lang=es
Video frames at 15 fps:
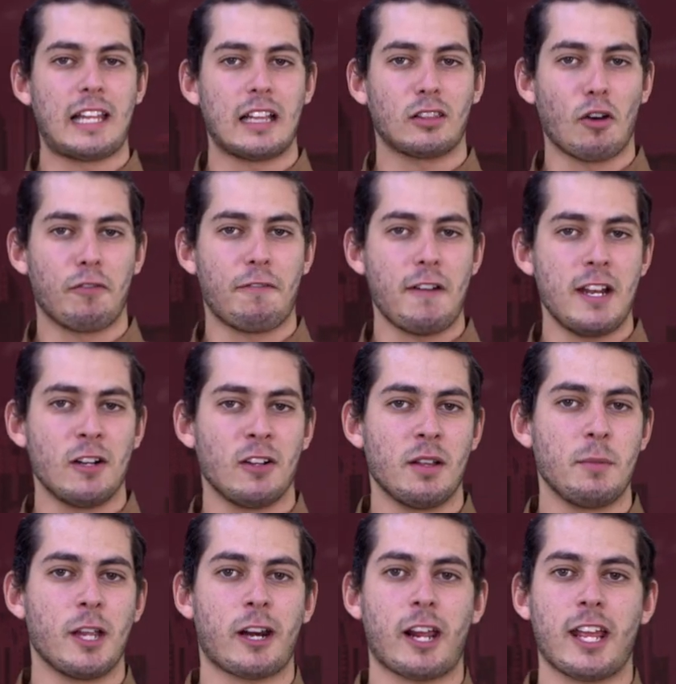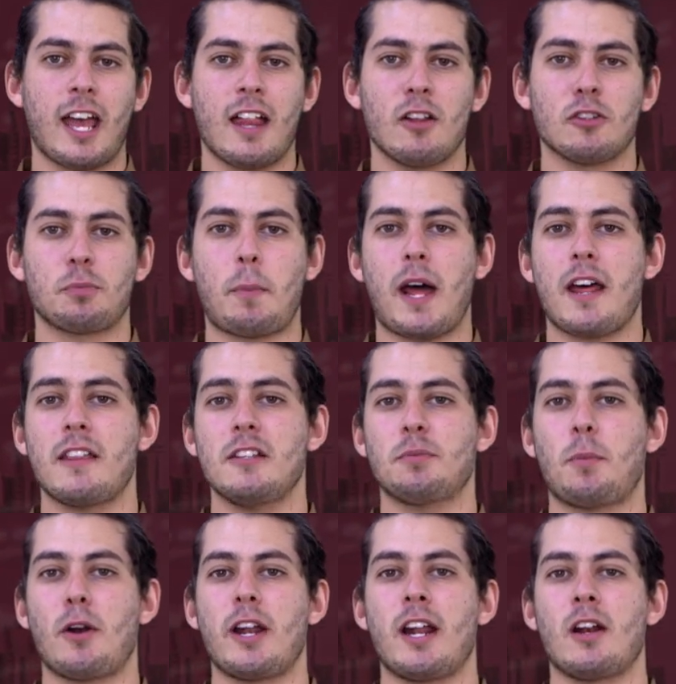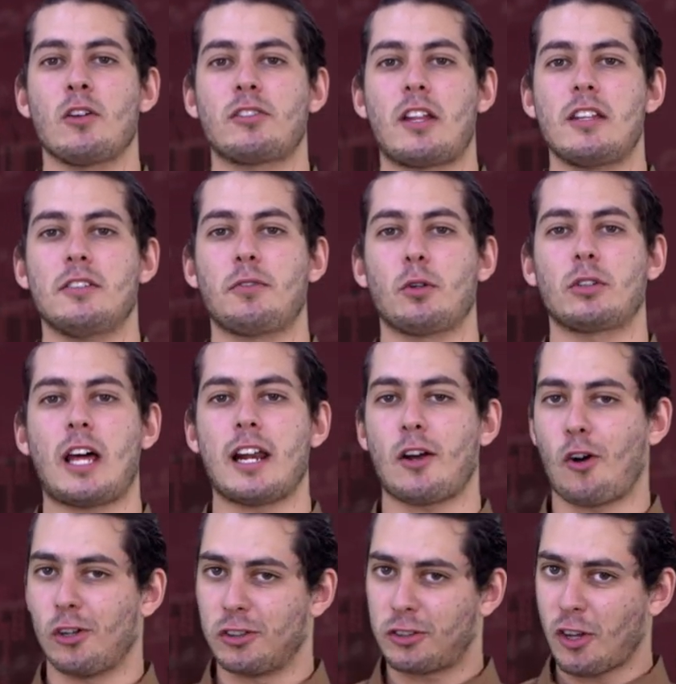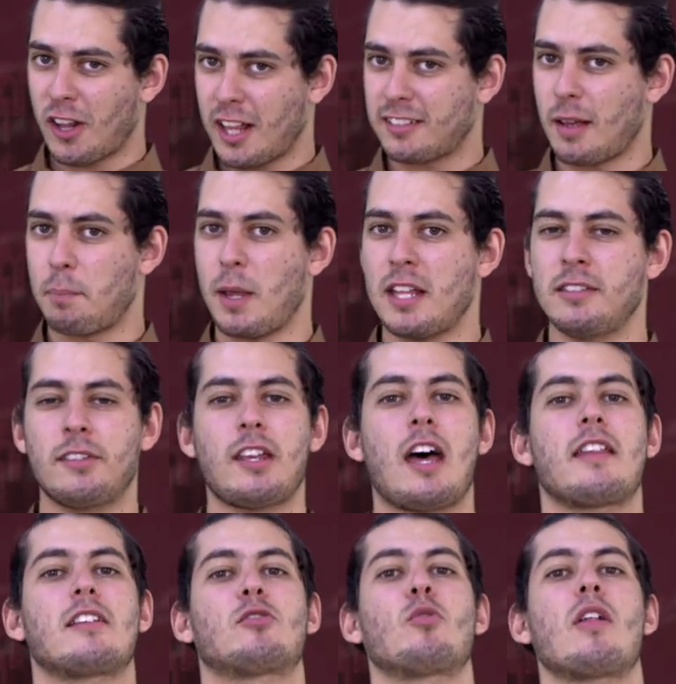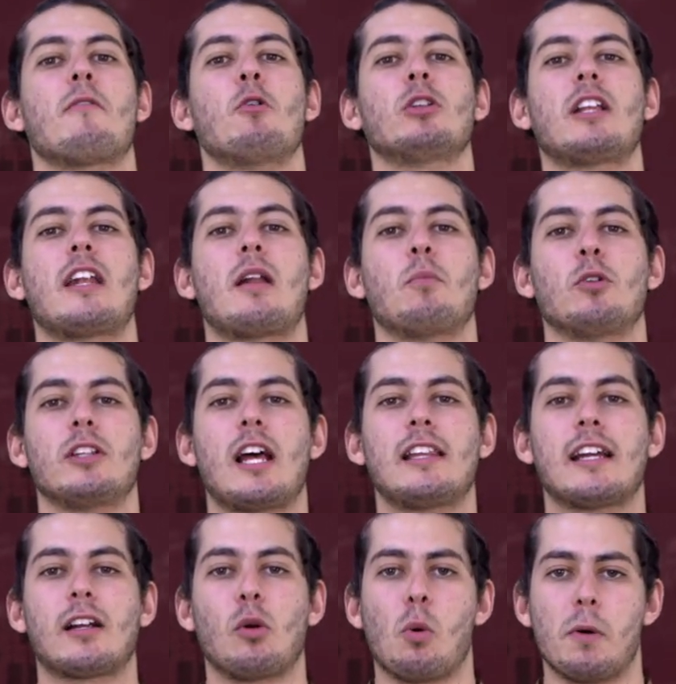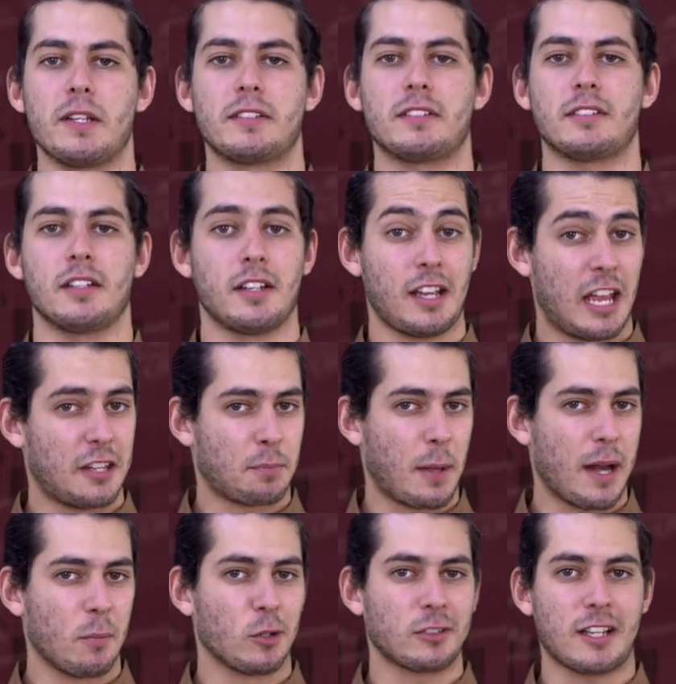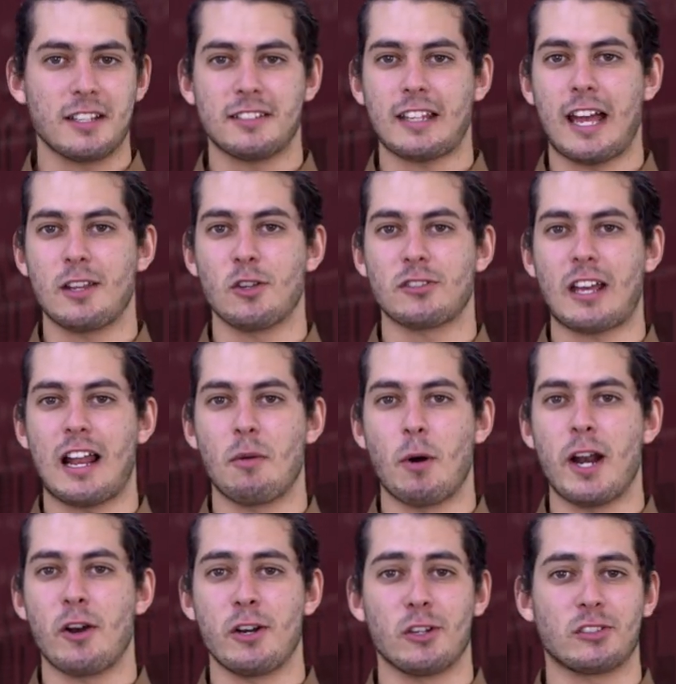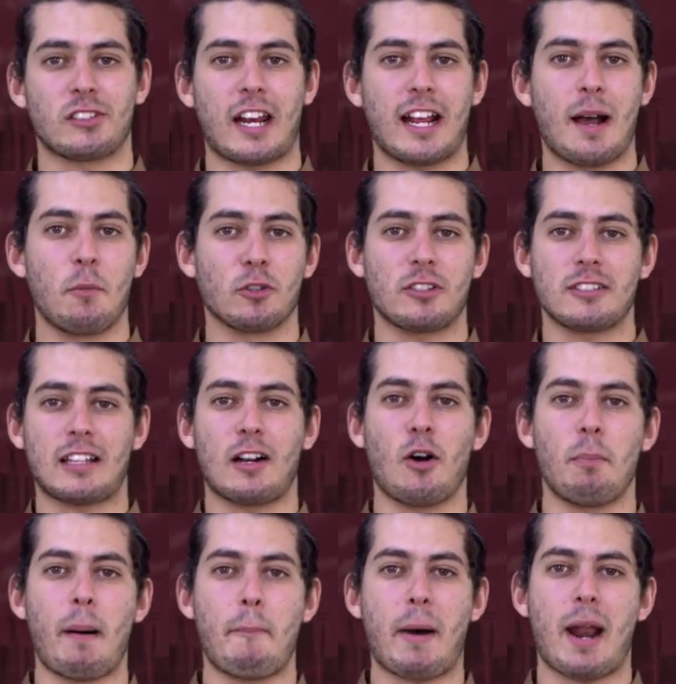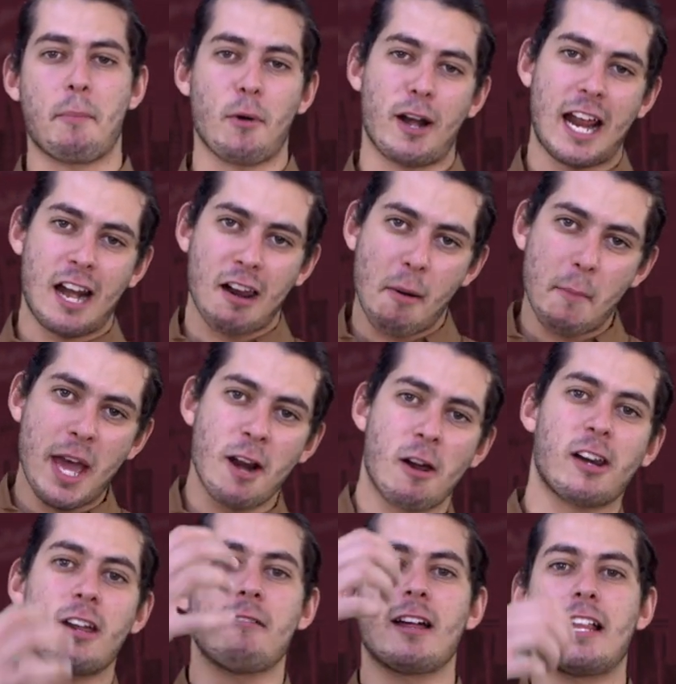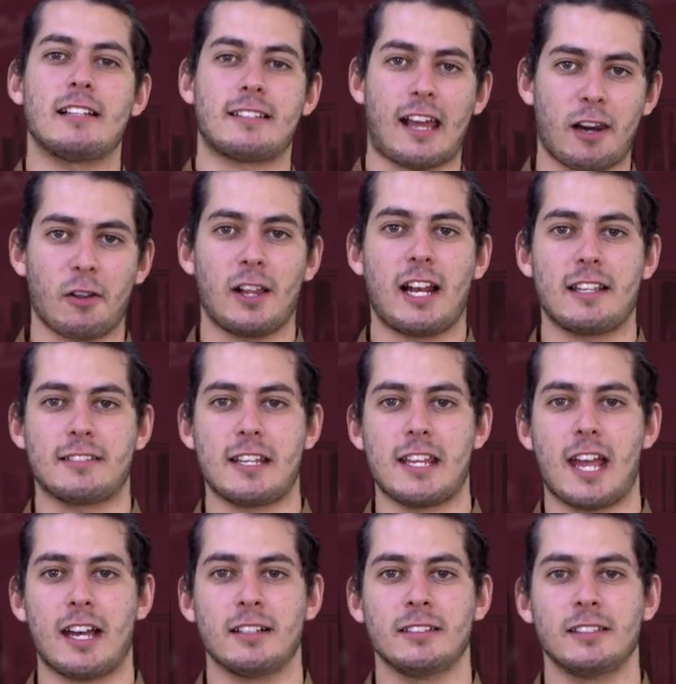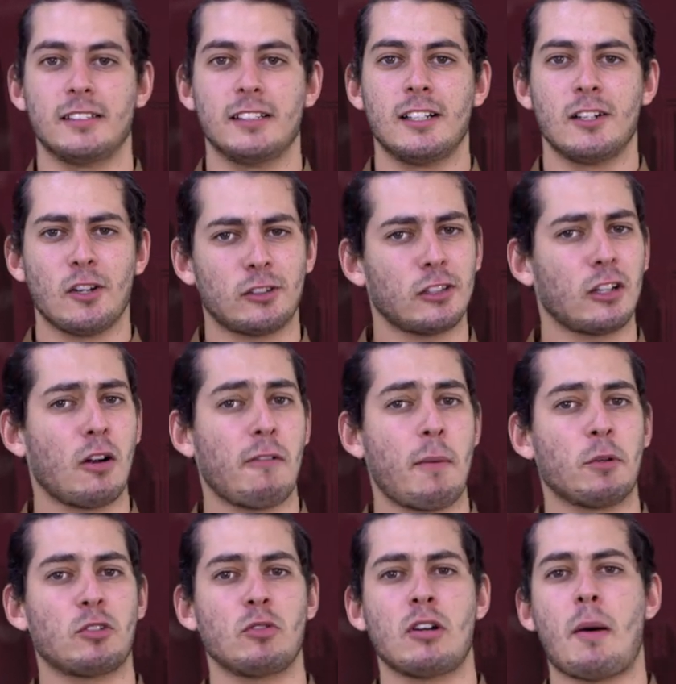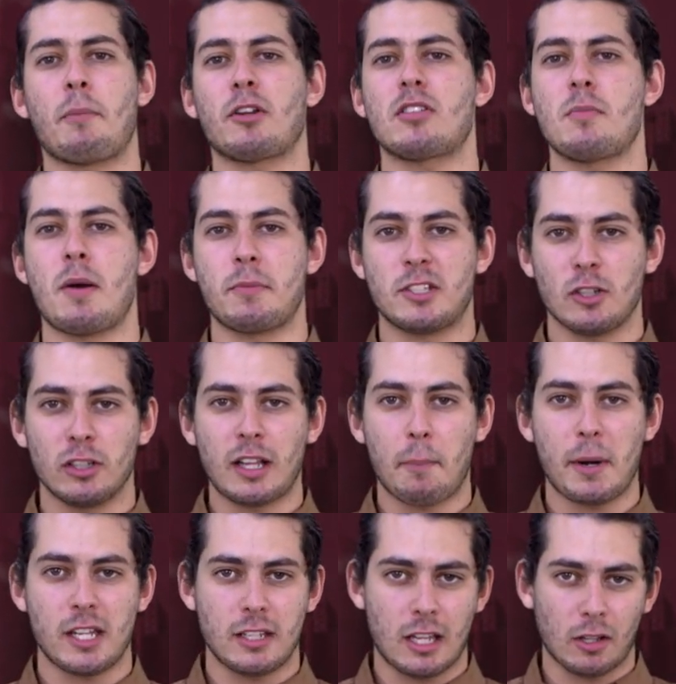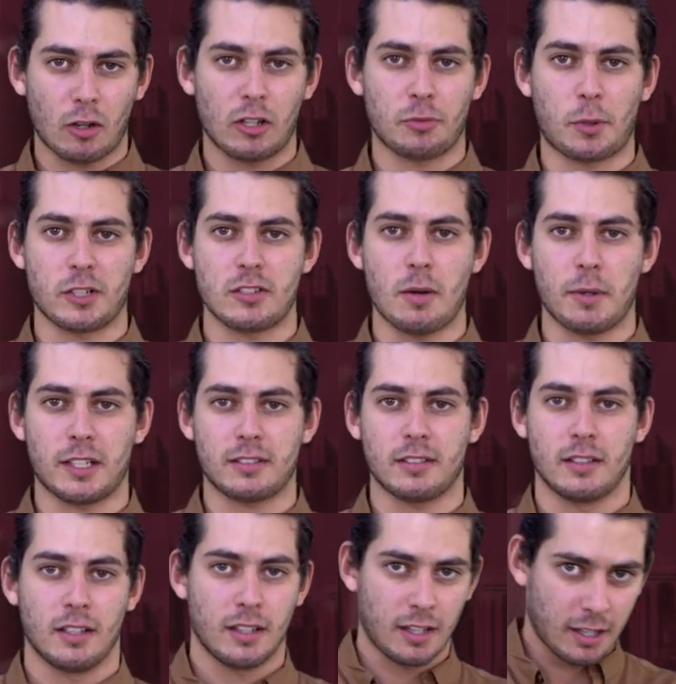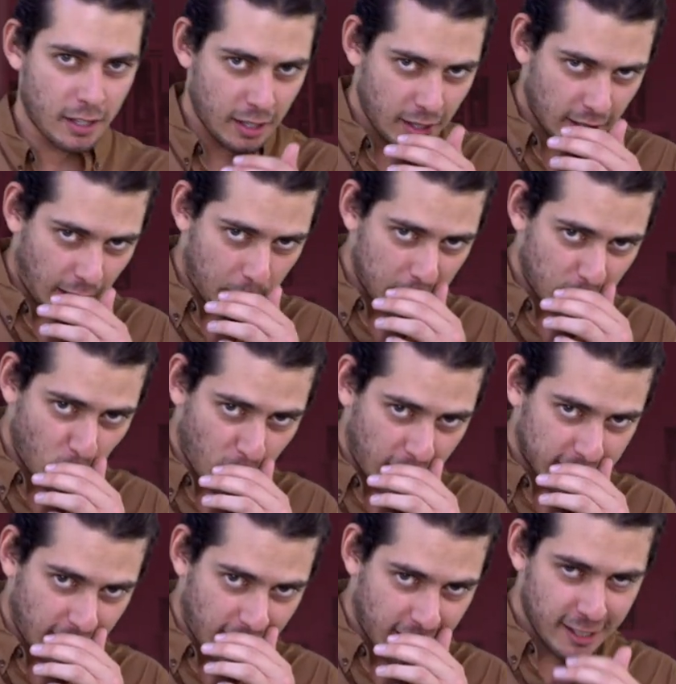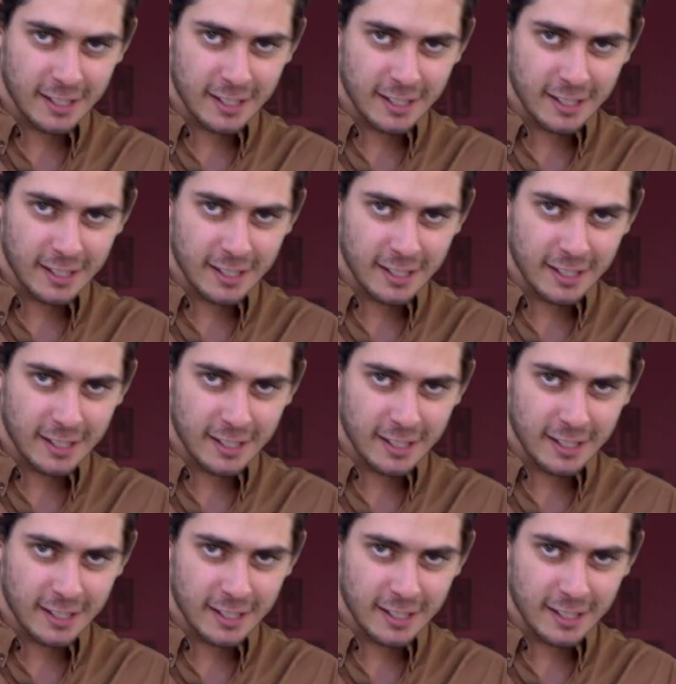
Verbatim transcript: dato fino de mis Rayados para disponernos a disfrutar con toda sapiencia de su debut en el Mundial de Clubes. Esperemos que este año sea el bueno y nos traigamos esa copa para ponerla mero arriba del cerro de la silla. Nosotros nos vemos en una próxima emisión de Aprendiendo con Sportsnomics. Capítulo Qatar.